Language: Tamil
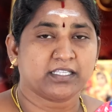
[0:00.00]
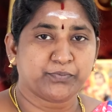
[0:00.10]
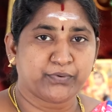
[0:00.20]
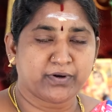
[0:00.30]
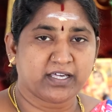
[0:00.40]

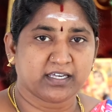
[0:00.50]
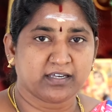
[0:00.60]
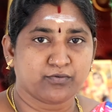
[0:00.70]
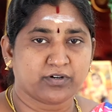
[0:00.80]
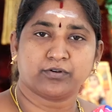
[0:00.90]
அதுபோல்
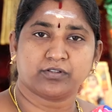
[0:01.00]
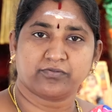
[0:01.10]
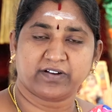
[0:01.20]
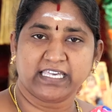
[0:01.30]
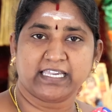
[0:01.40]

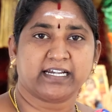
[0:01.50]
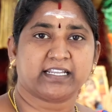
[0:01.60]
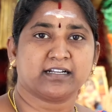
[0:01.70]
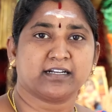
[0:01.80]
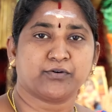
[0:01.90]
ஒருத்தர் வழி
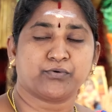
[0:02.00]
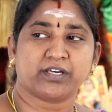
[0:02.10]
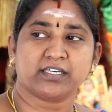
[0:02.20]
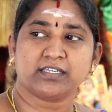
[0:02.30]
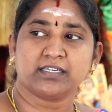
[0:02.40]
கேட்டாங்கன்னா
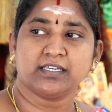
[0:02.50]
கூட